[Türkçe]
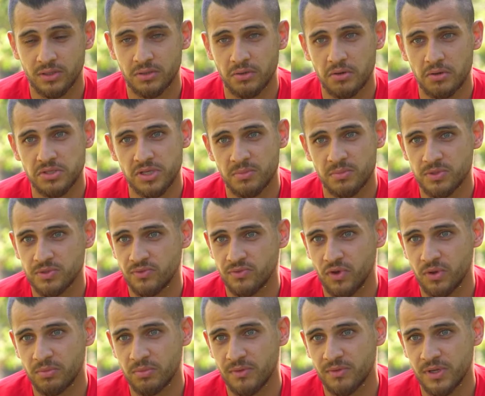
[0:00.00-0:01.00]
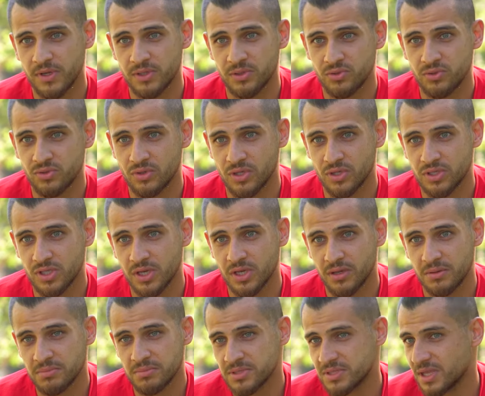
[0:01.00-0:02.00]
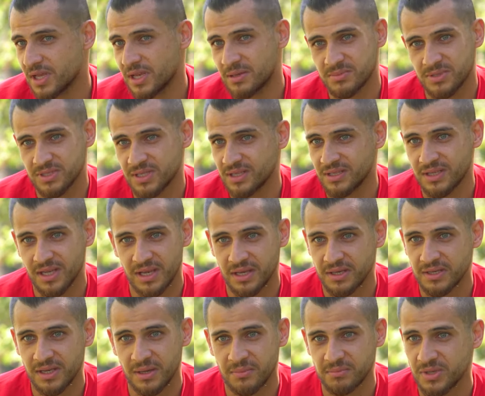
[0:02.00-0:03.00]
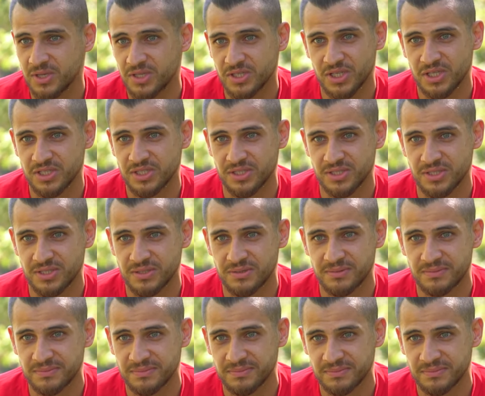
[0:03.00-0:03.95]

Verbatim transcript: hocamız forma verdiği sürece biz de elimizden geleni yapmaya çalışırız